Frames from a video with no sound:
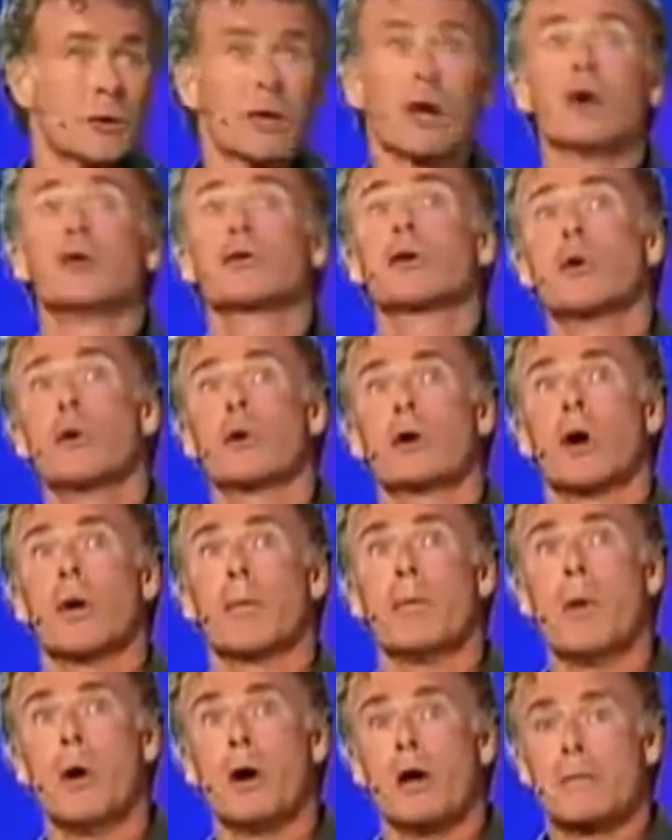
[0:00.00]
on est rentré au
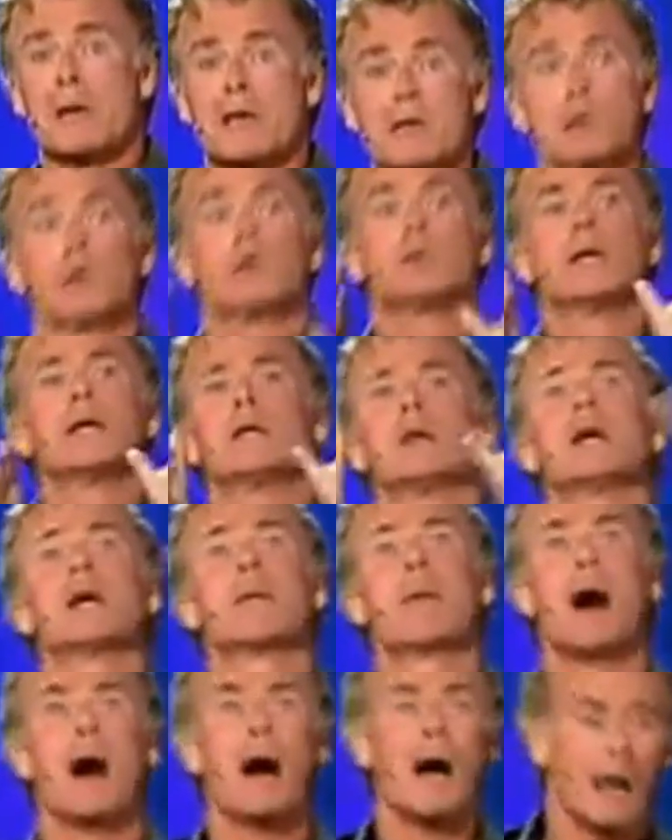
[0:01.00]
campement, elle m'a sauté dans les
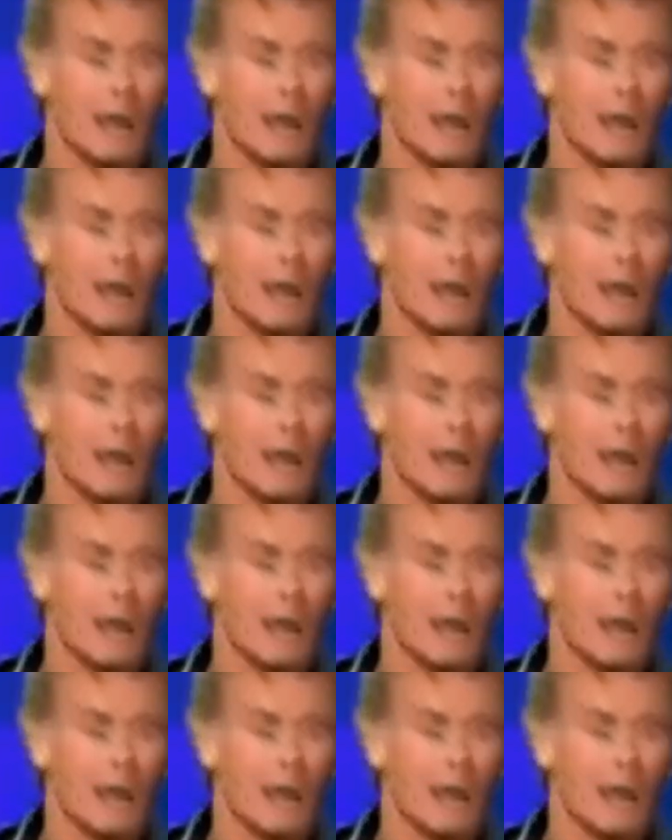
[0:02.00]
bras.